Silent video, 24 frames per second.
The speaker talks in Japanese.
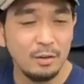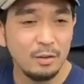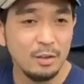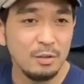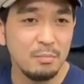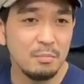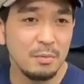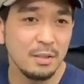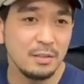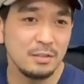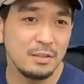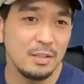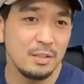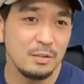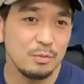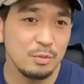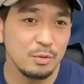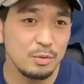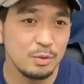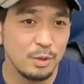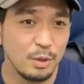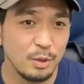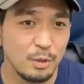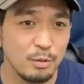今製
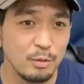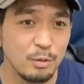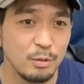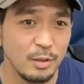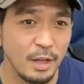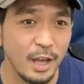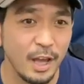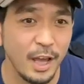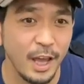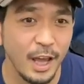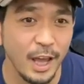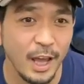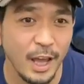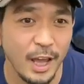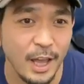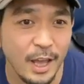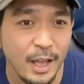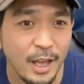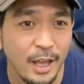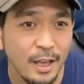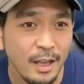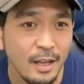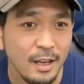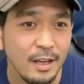造してるので、
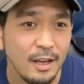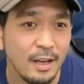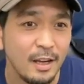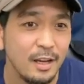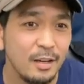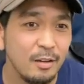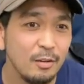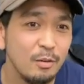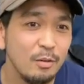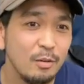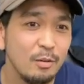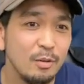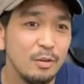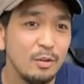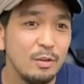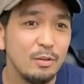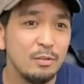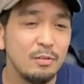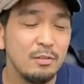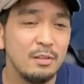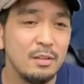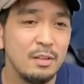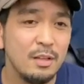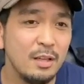い
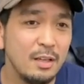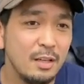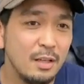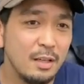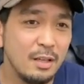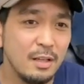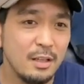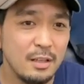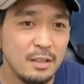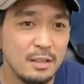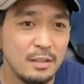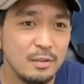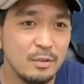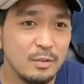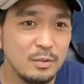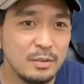ろんなお